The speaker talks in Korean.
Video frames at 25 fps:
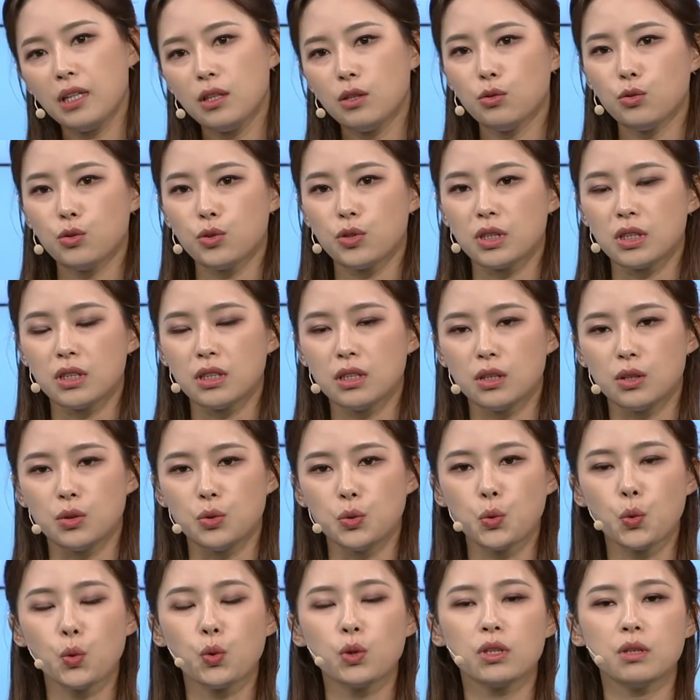페이드 구질은
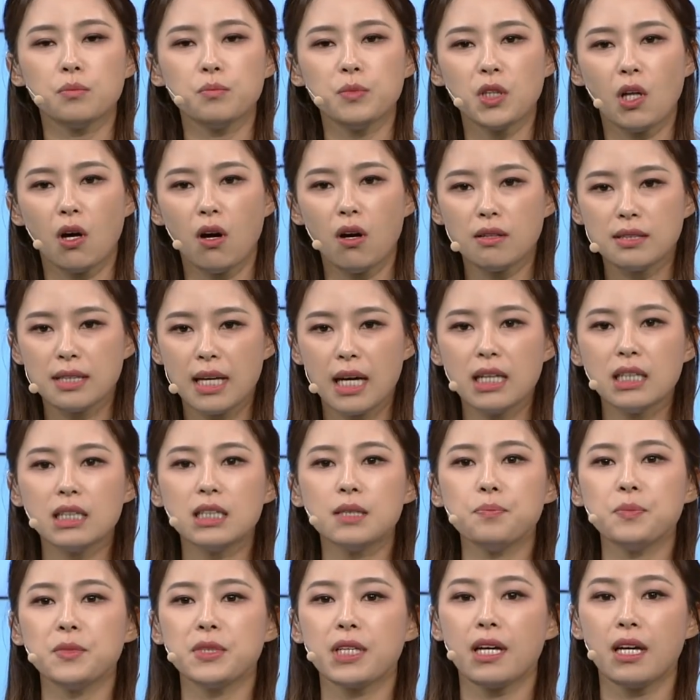조금 더
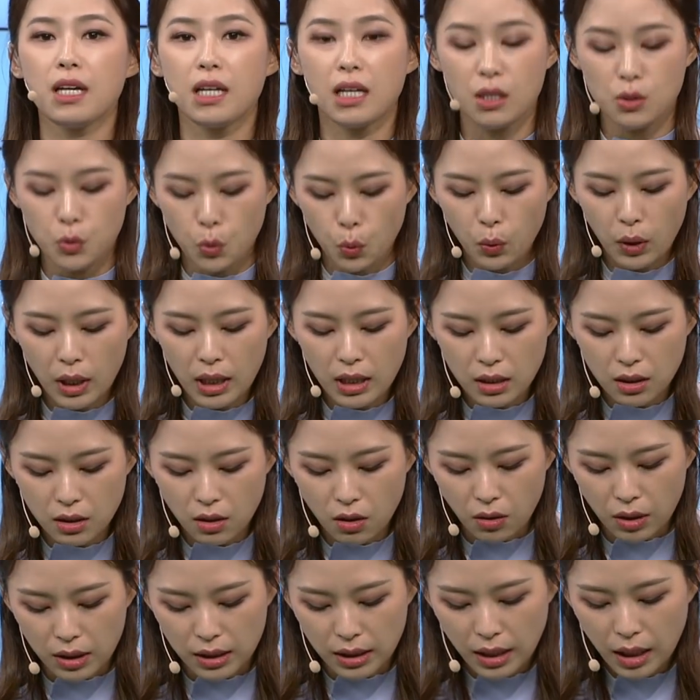상급자에게 속하는
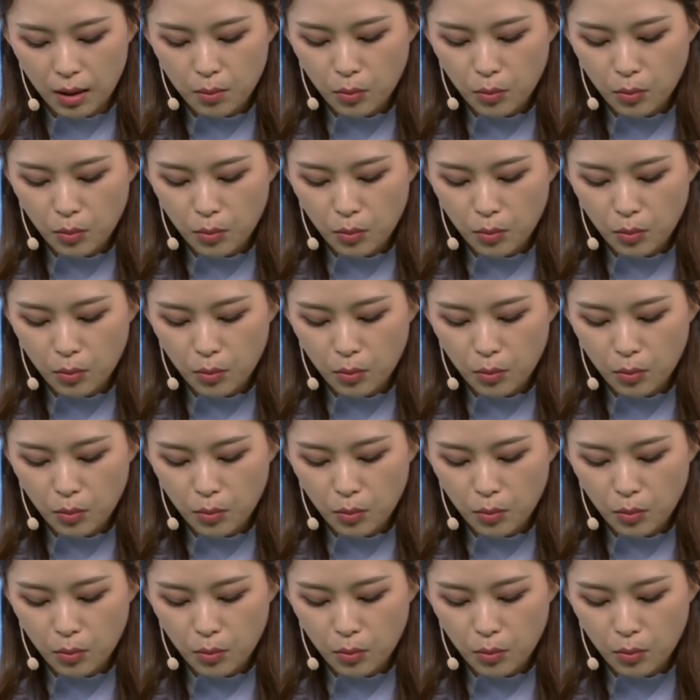거기